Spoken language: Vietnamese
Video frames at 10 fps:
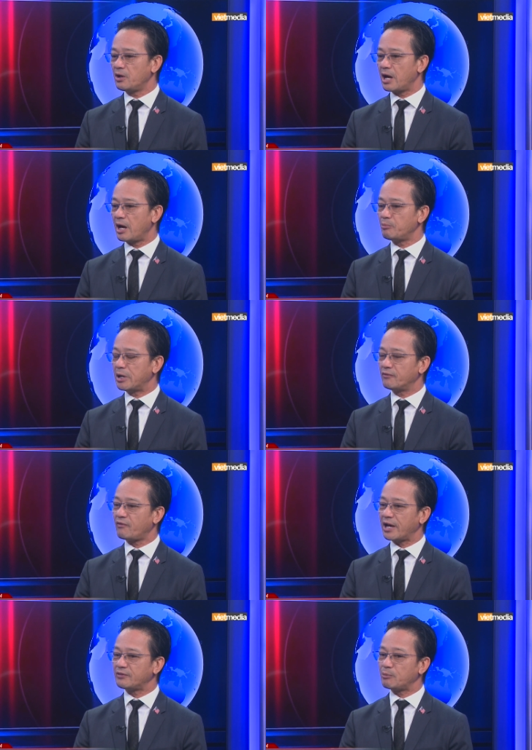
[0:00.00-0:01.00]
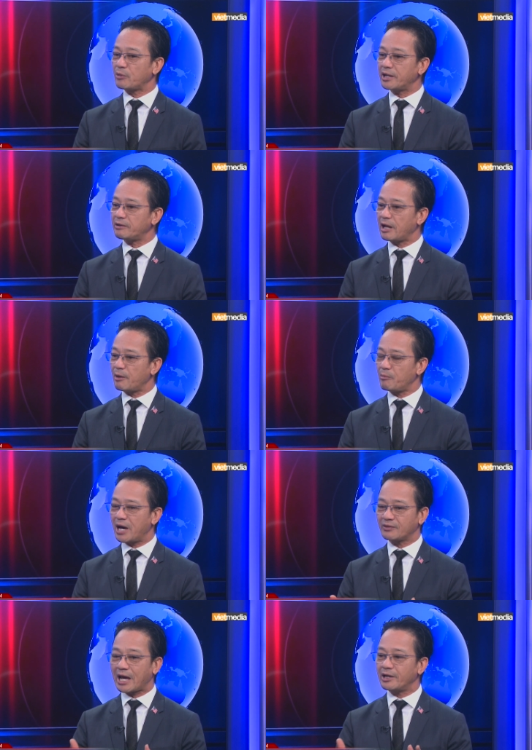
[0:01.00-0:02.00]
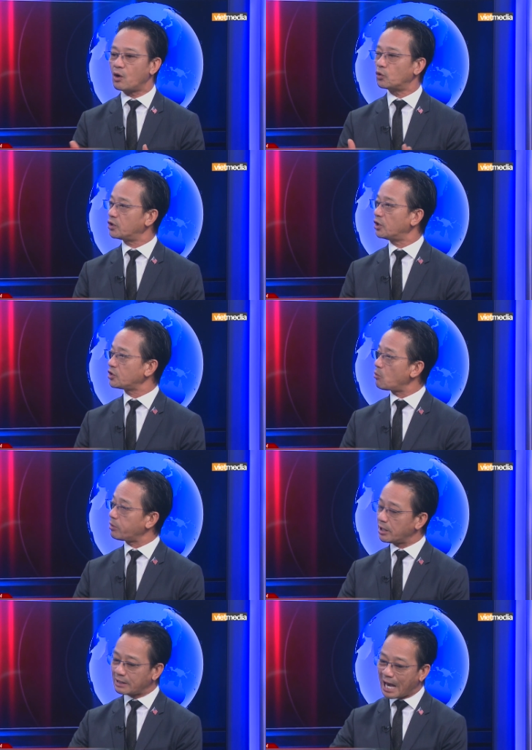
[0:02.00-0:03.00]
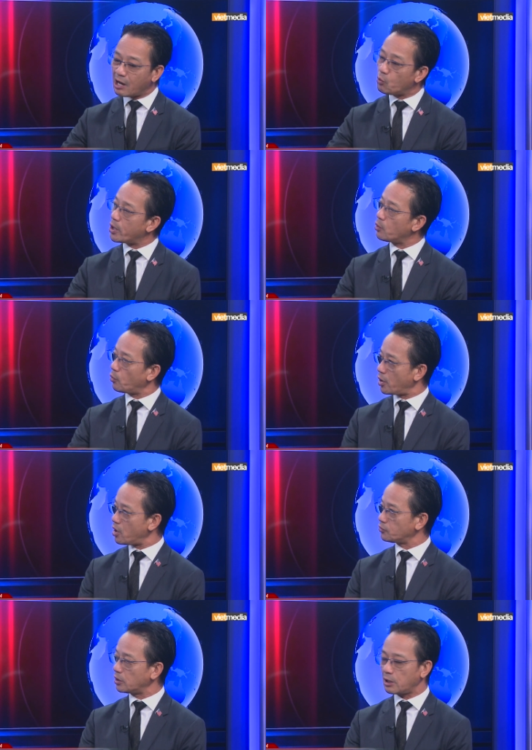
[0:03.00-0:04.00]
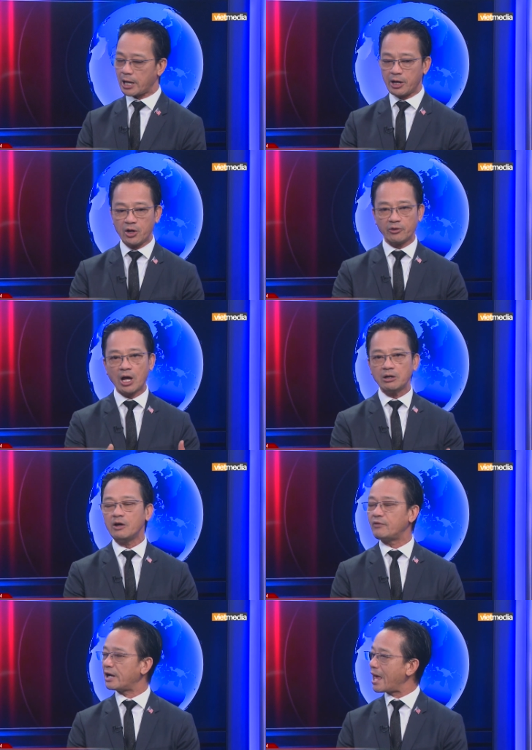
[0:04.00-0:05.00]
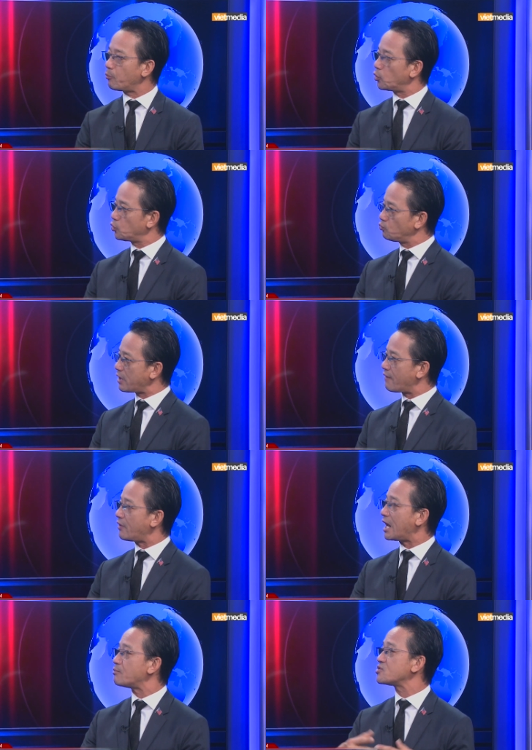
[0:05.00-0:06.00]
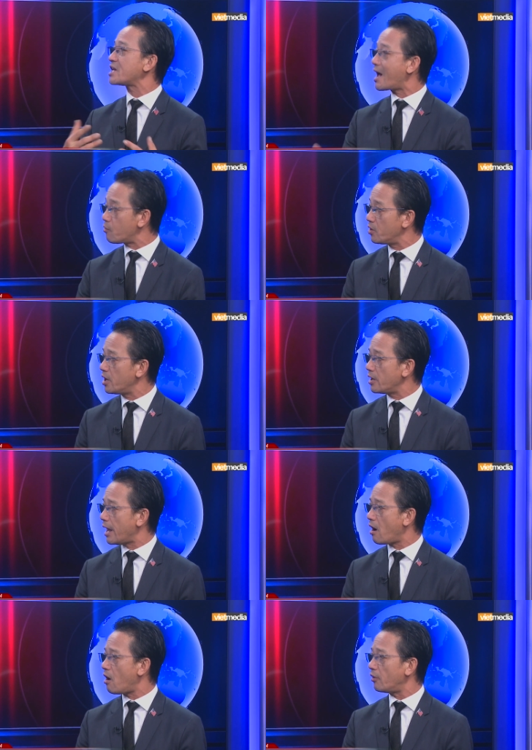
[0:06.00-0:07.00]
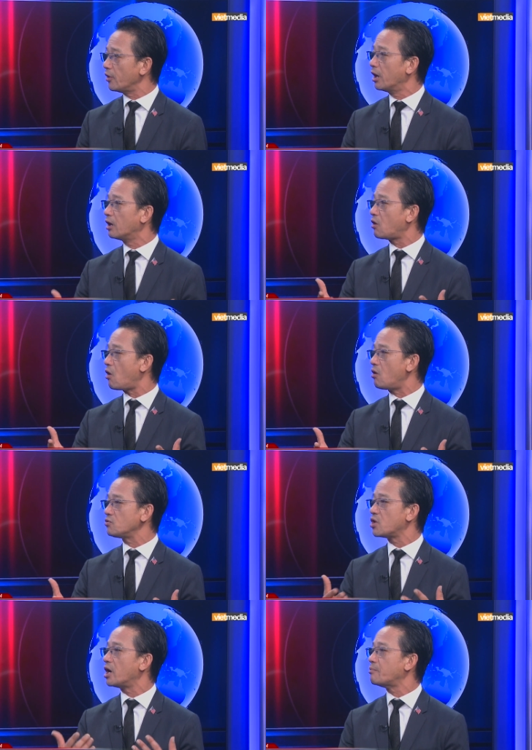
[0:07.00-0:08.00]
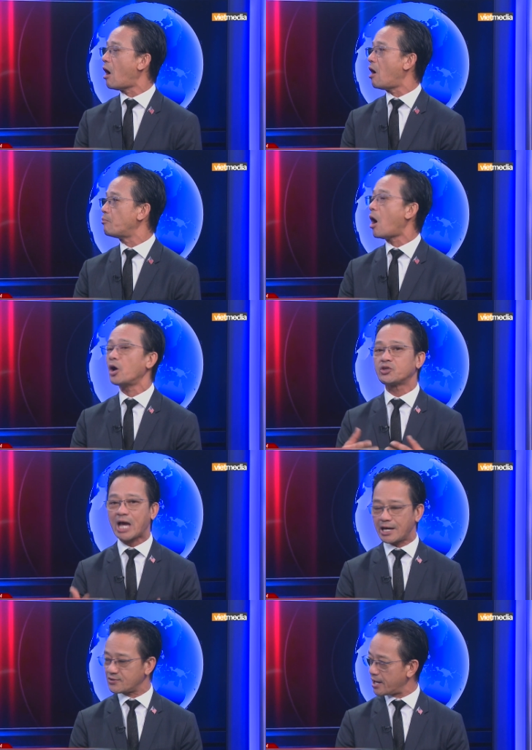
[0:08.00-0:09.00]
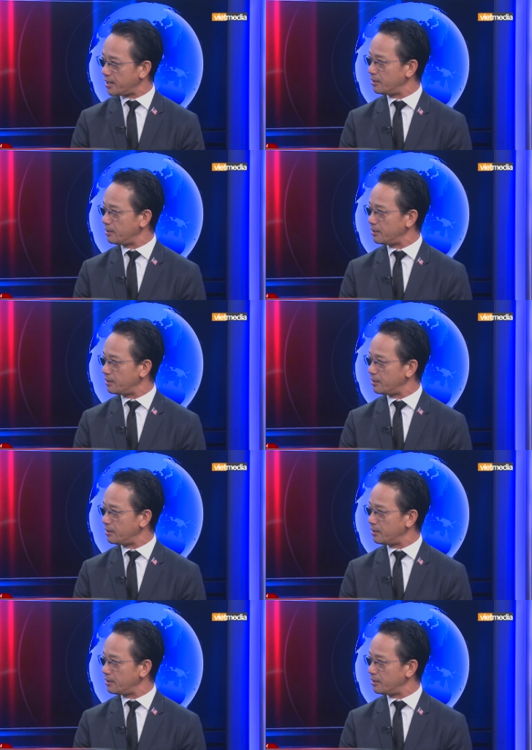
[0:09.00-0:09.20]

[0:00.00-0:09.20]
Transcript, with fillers: à, mình phải tìm cách để mà thay đổi từ trong cái căn nguyên của nó tức là đất nước Việt Nam của chúng ta phải làm sao để họ đừng có rời bỏ bỏ chạy ra đi